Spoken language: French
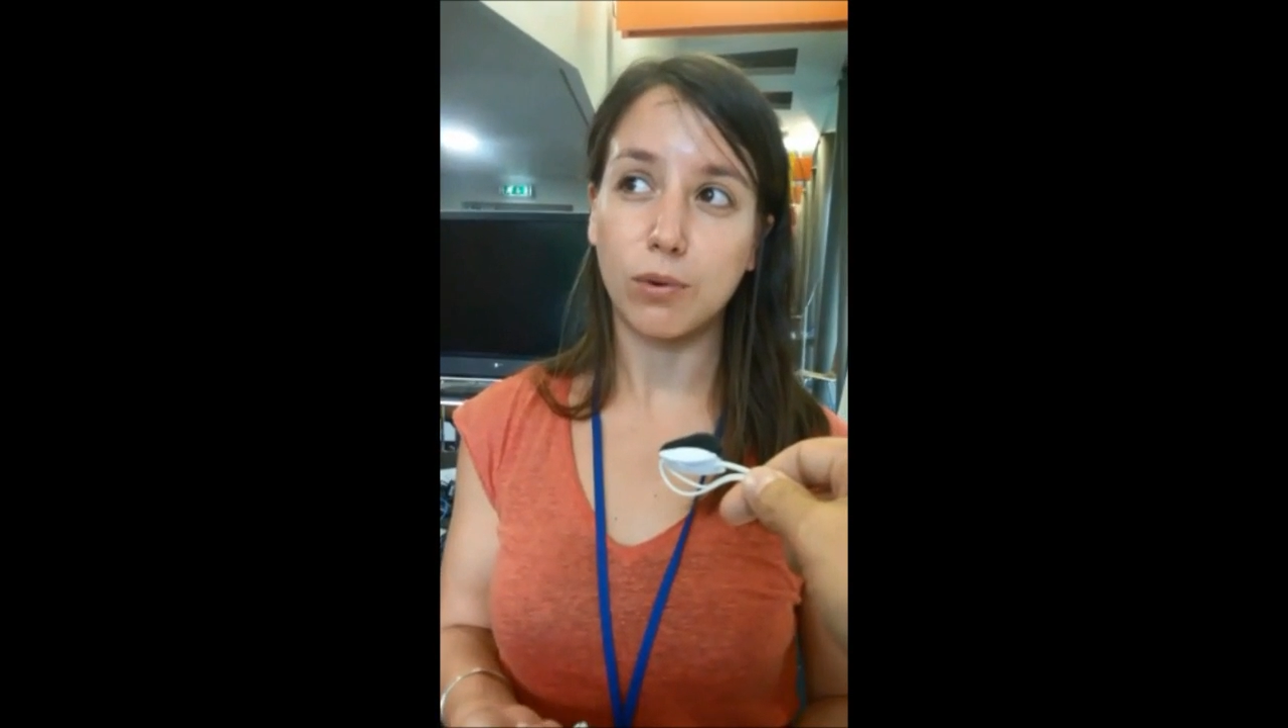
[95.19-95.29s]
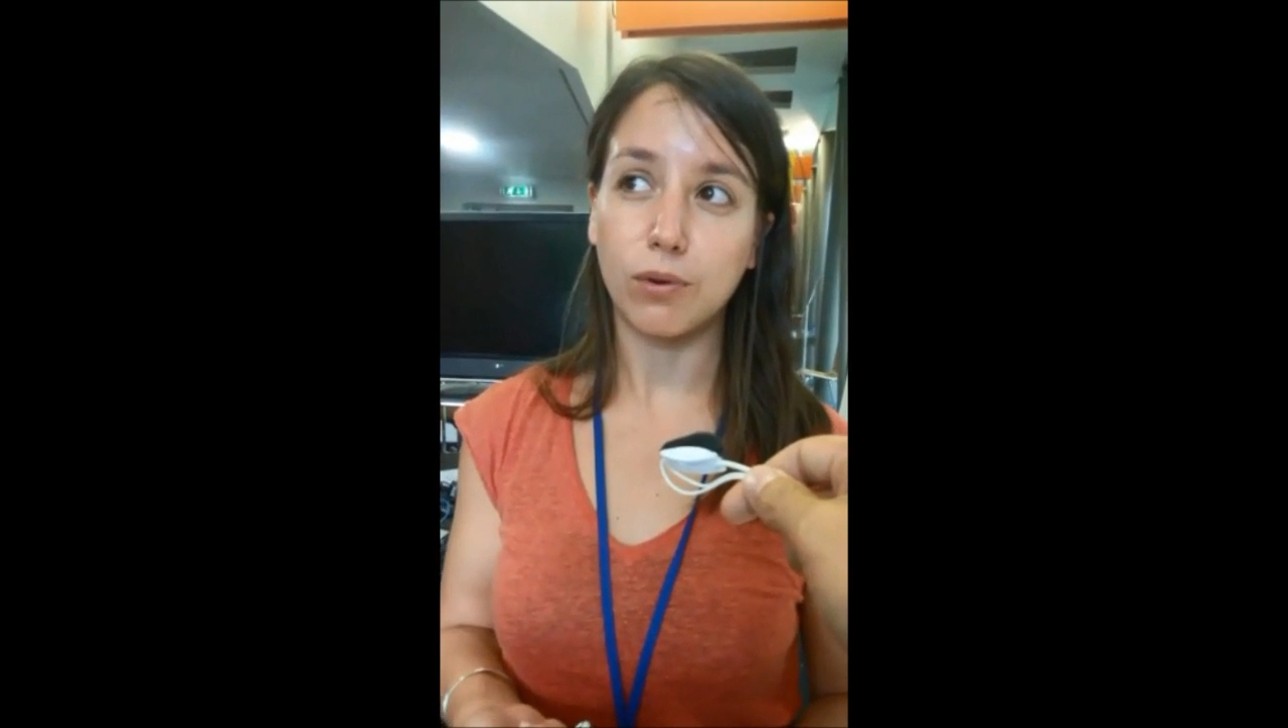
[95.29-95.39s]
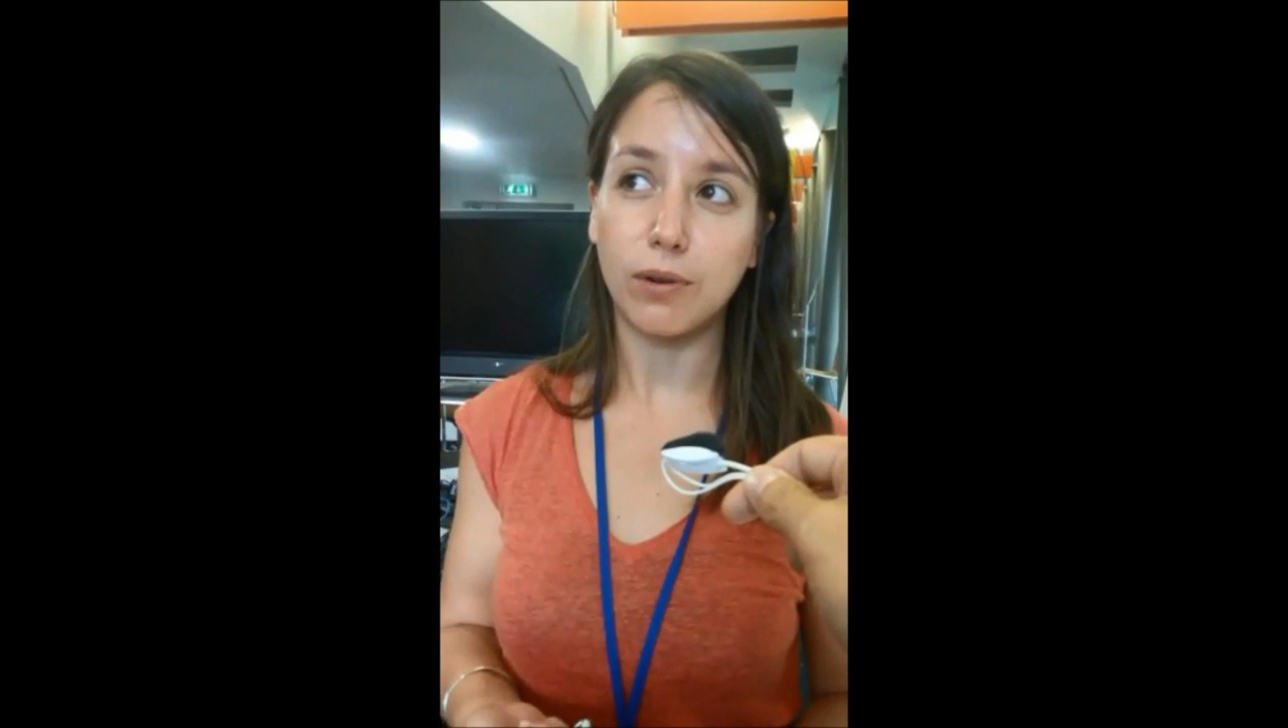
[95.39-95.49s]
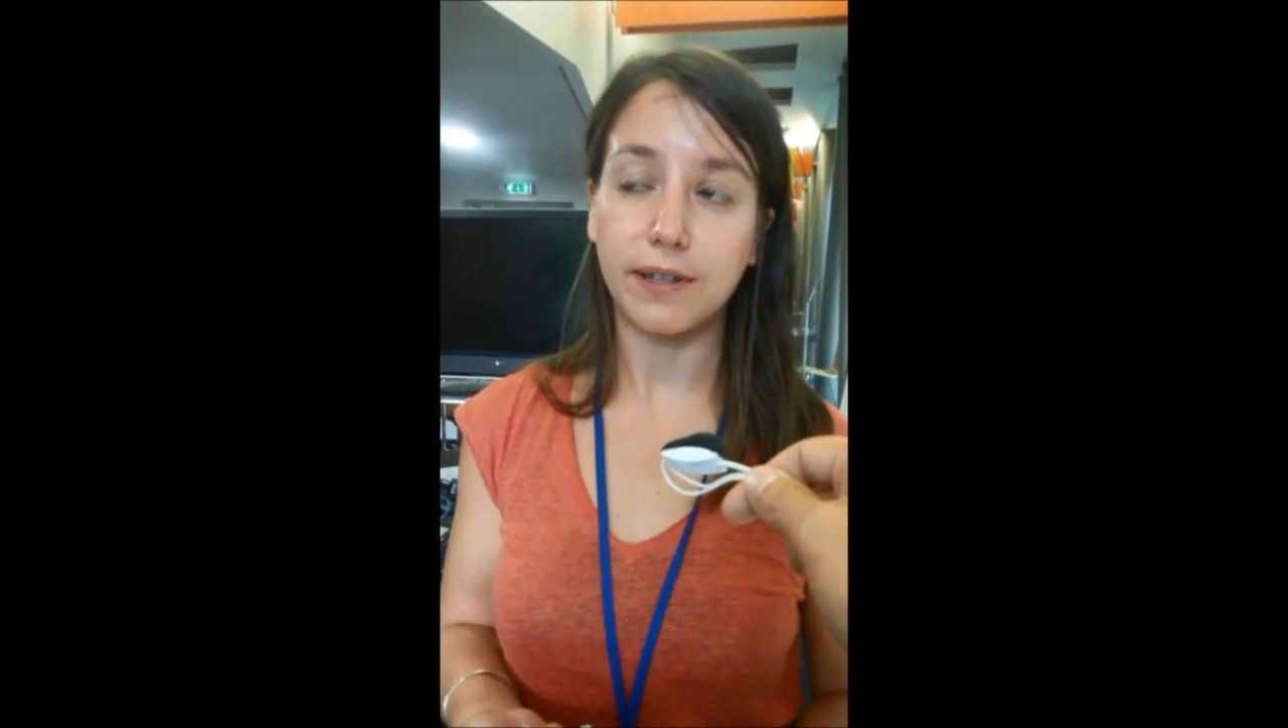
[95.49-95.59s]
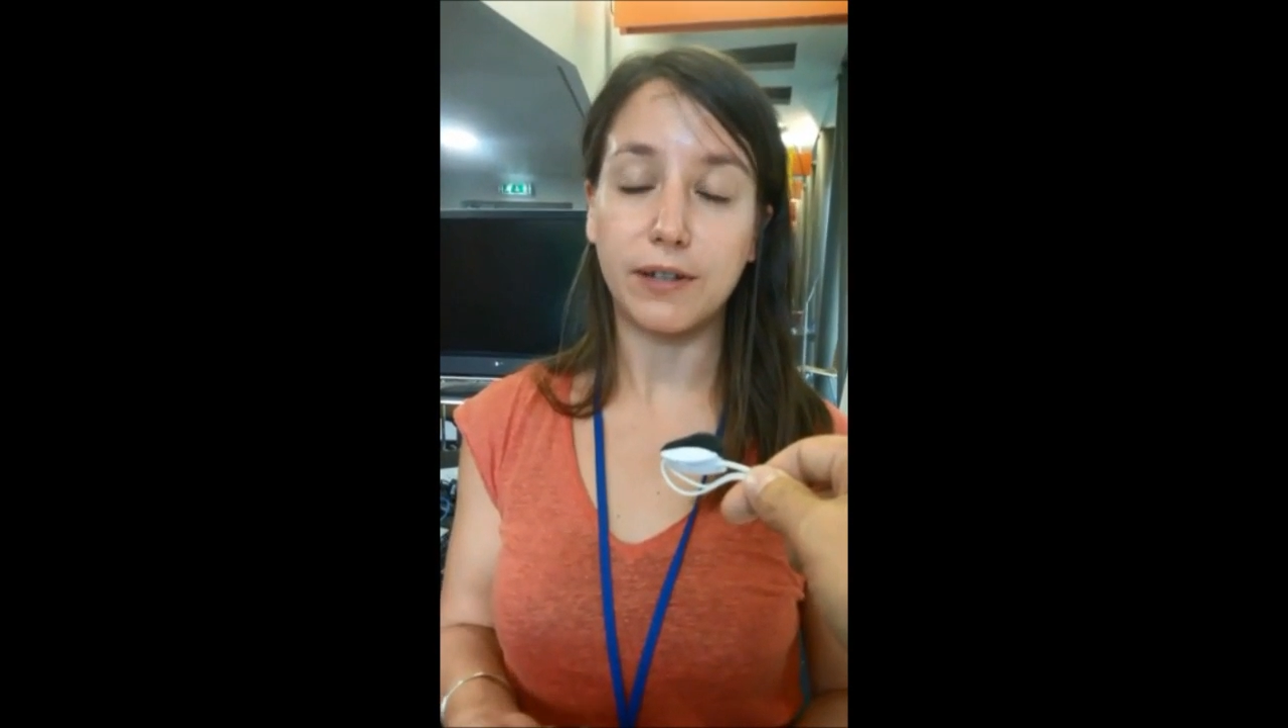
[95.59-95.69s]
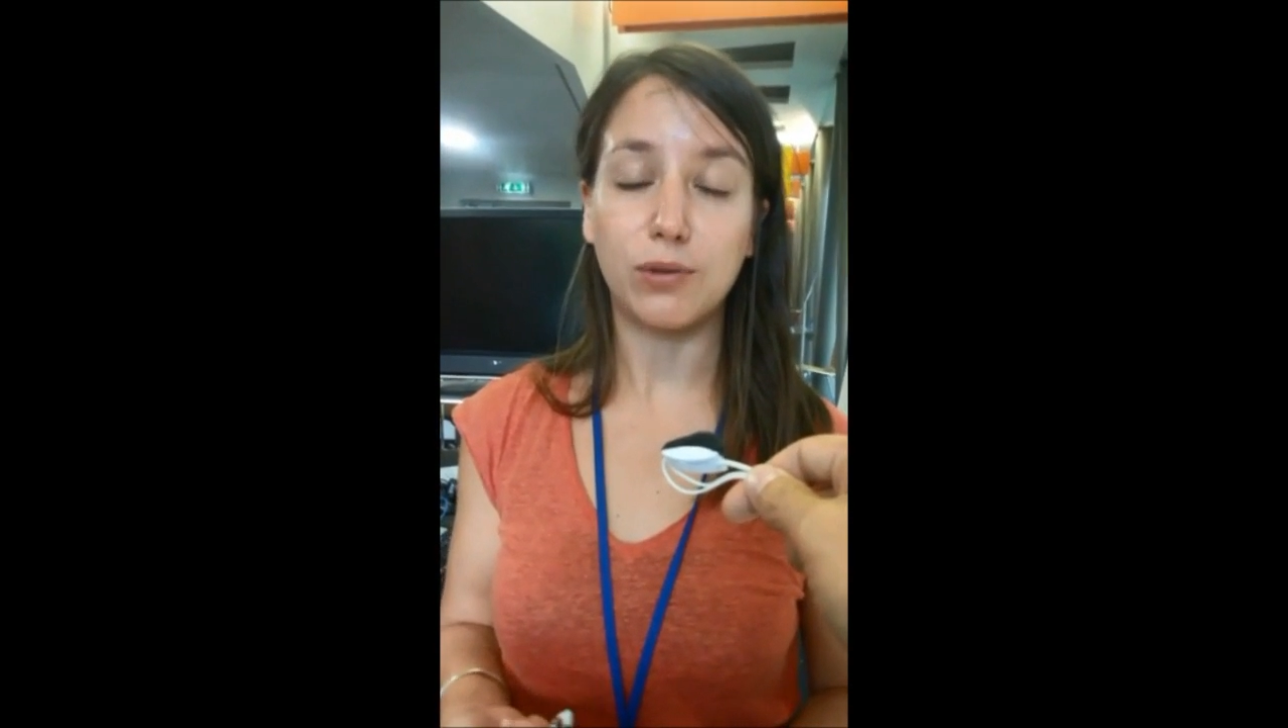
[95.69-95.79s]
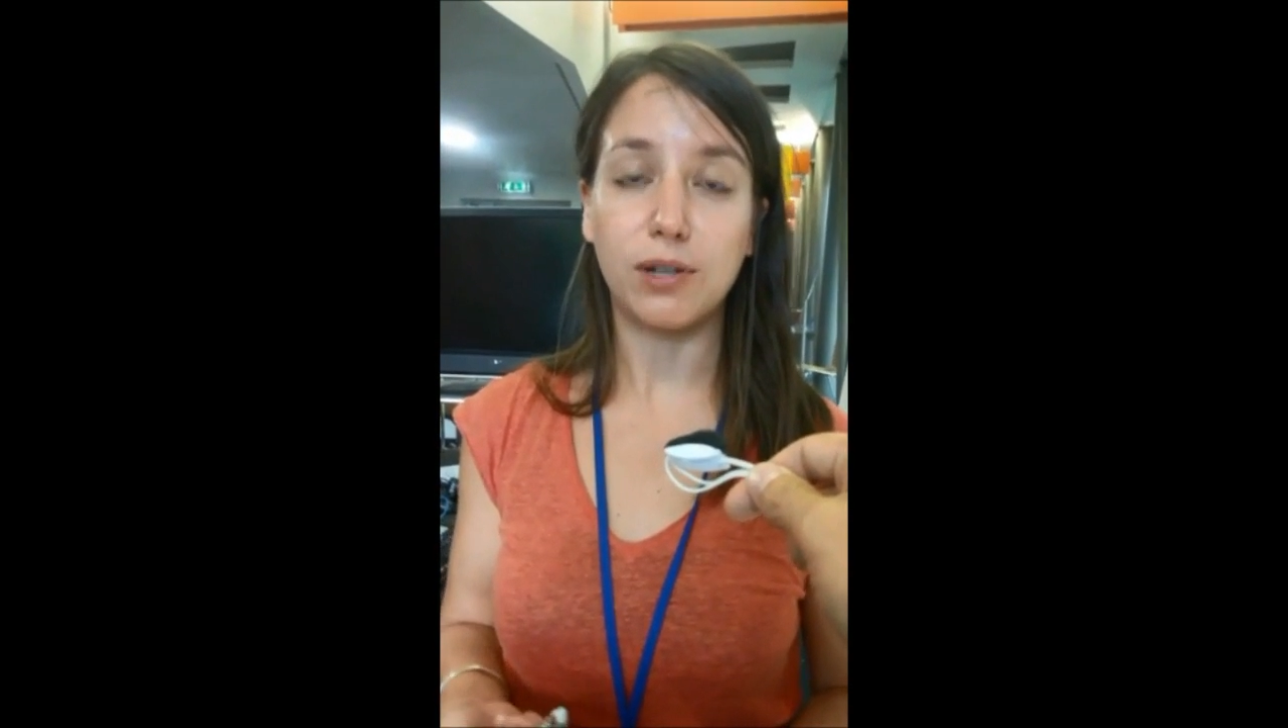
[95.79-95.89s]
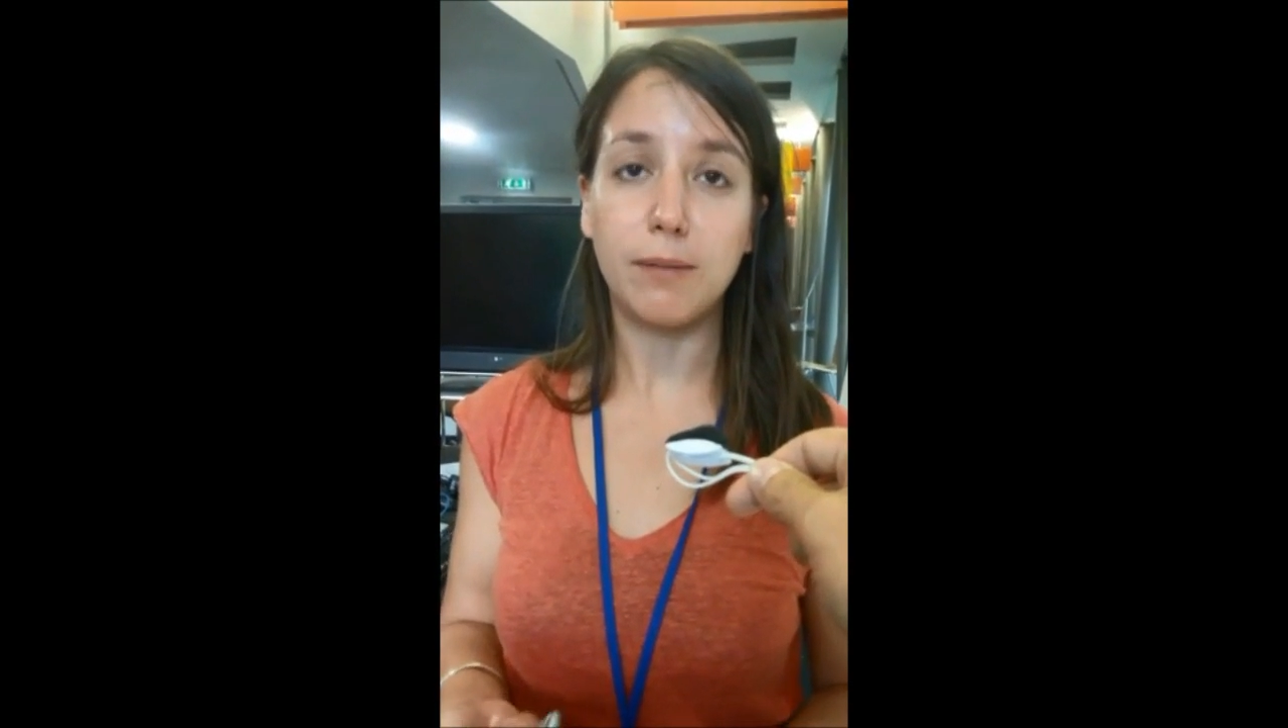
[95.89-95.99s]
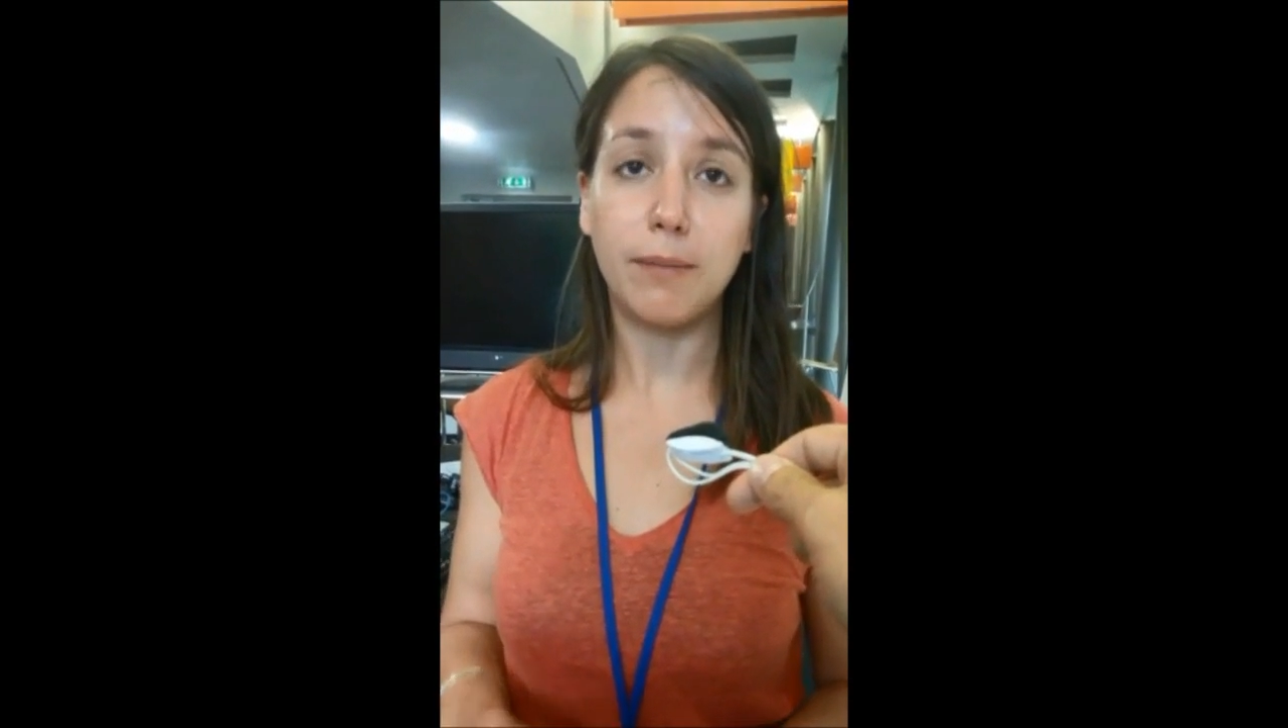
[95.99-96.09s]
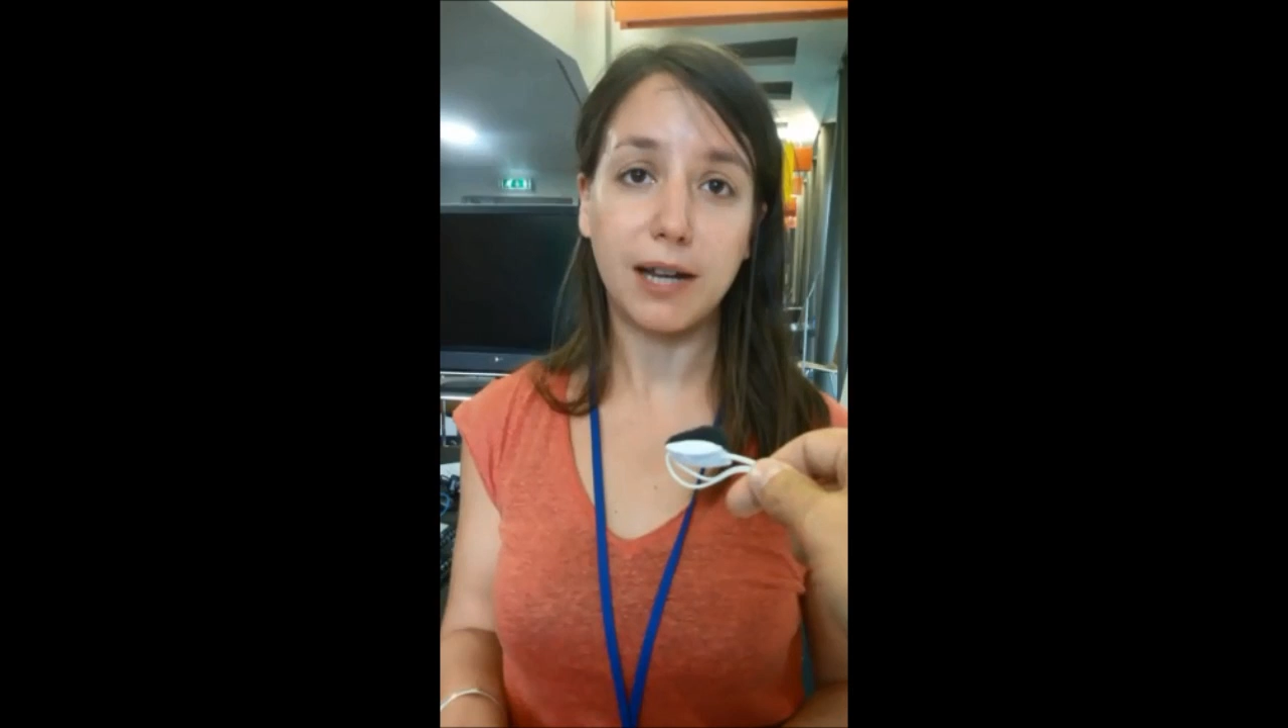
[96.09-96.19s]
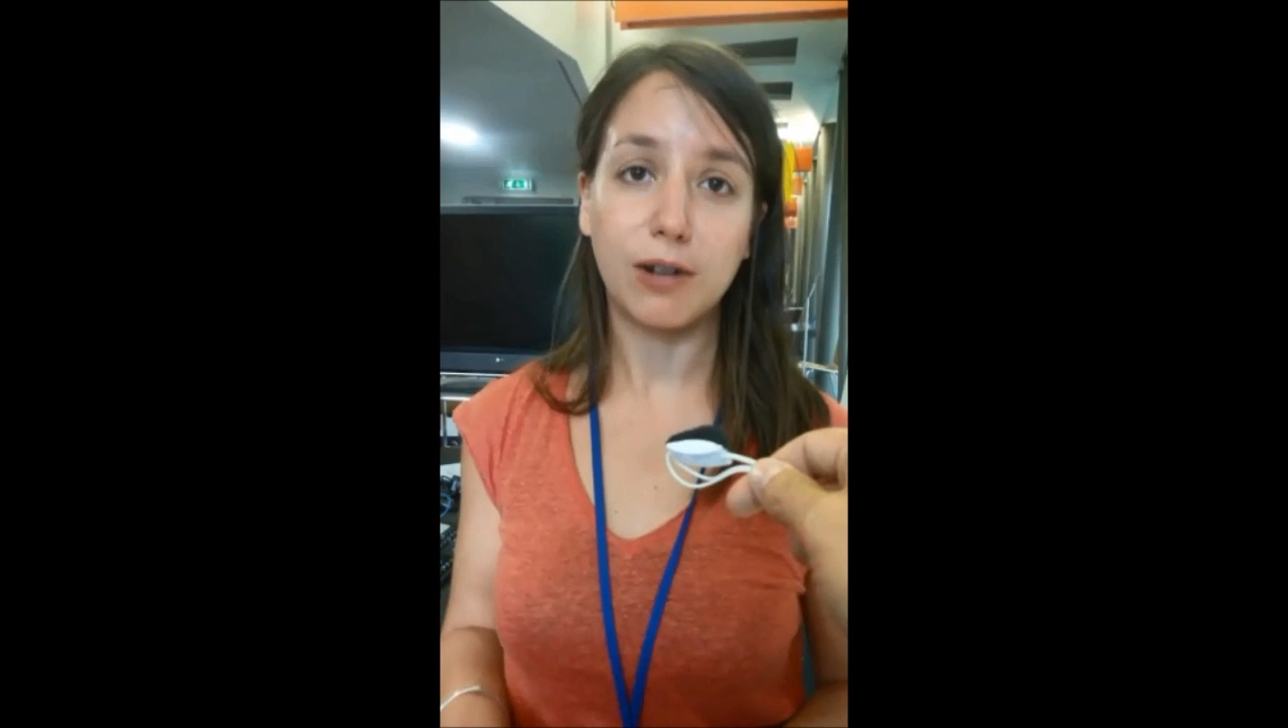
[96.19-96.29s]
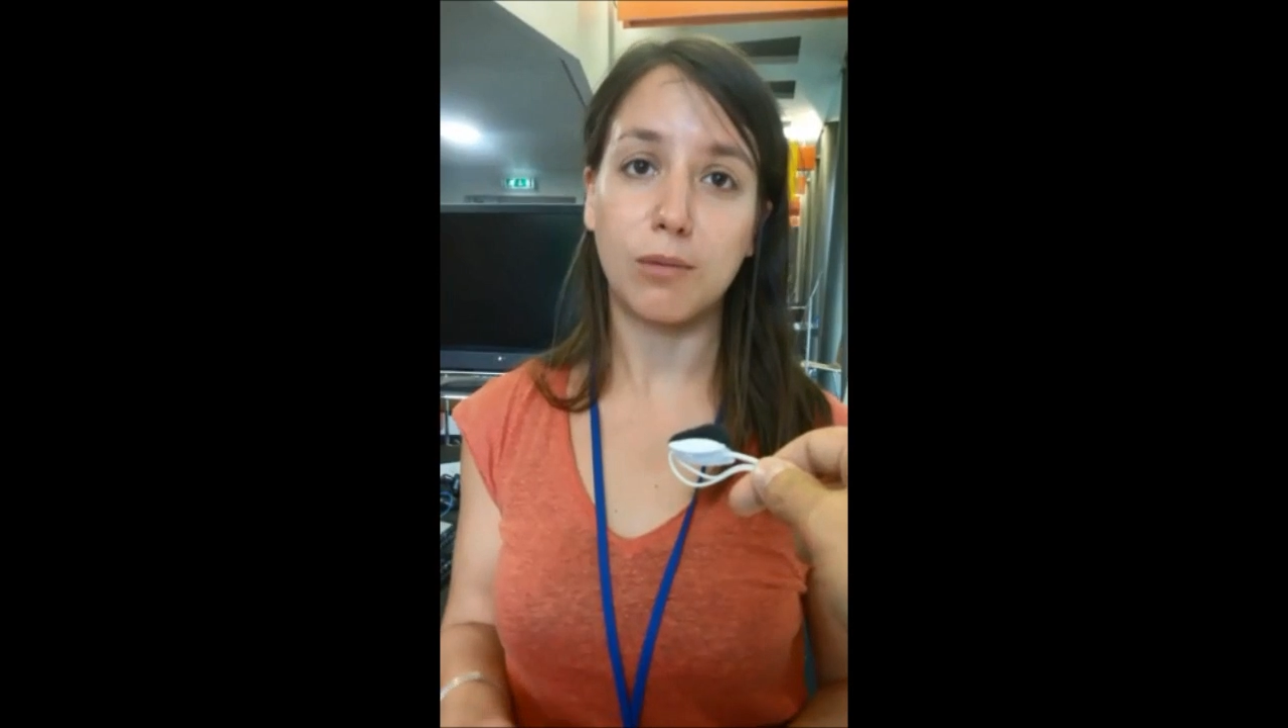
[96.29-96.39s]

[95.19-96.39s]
un atelier mail,